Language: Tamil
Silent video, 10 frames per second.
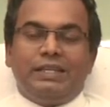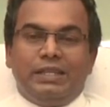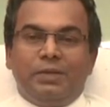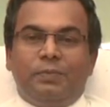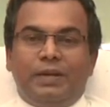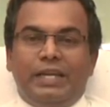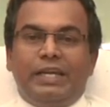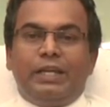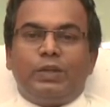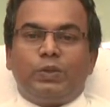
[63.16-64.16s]
திருப்பலி
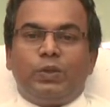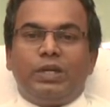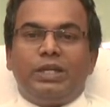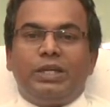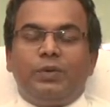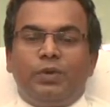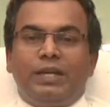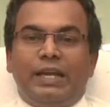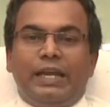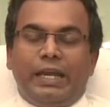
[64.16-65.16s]
தொடங்கிய
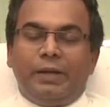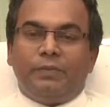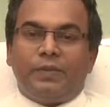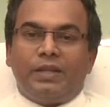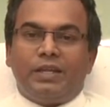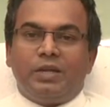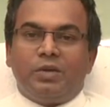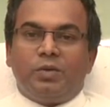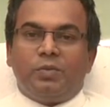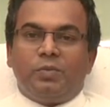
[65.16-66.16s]
உடனேயே
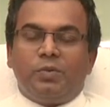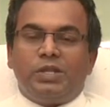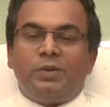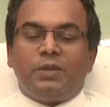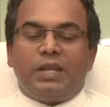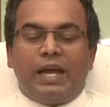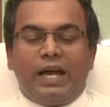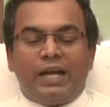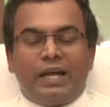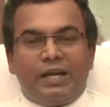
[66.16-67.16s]
முதன்
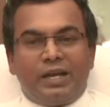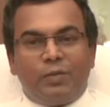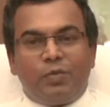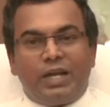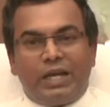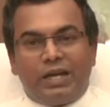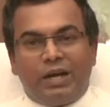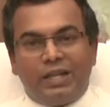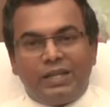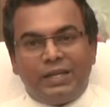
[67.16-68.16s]
முதலாக நம்முடைய
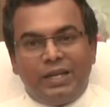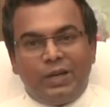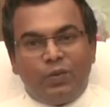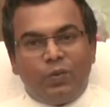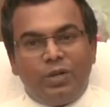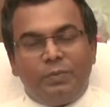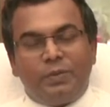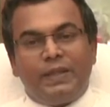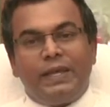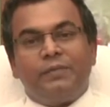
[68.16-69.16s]
காதுகளில்
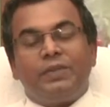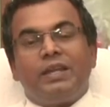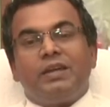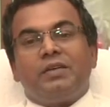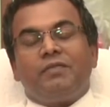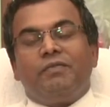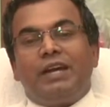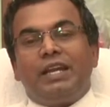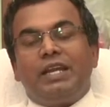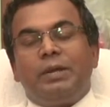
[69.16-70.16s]
ஒலிப்பதே
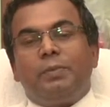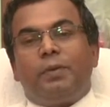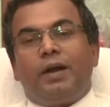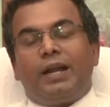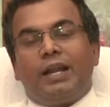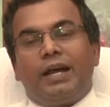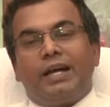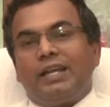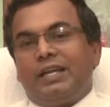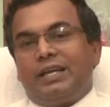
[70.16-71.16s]
வருகை
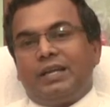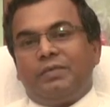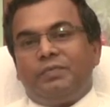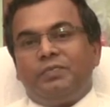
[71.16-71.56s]
பாடலாக இருக்கிறது